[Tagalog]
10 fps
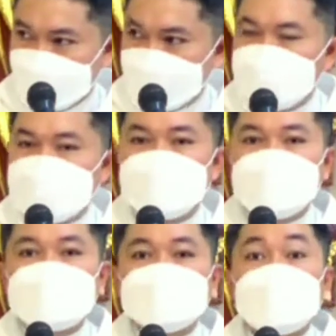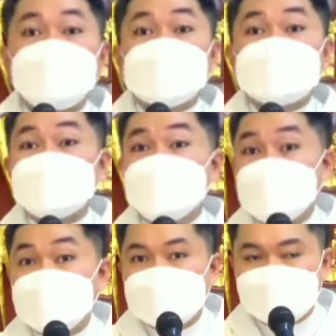Naging tapat
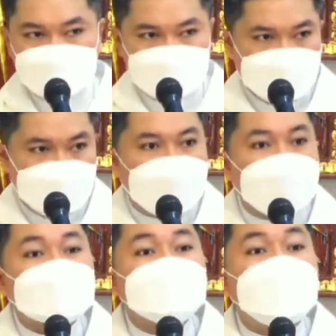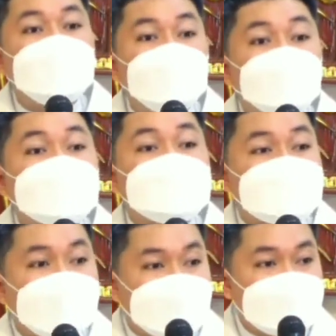din at mabuti sa
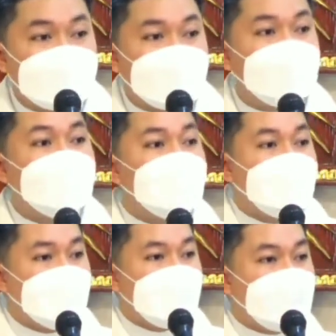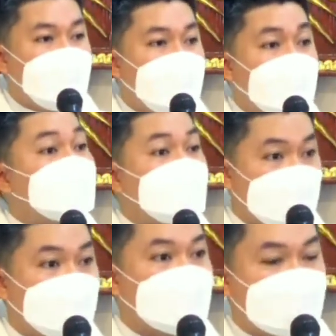Kanya ang
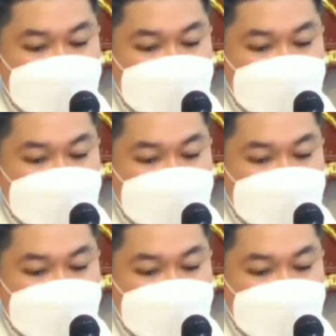Diyos.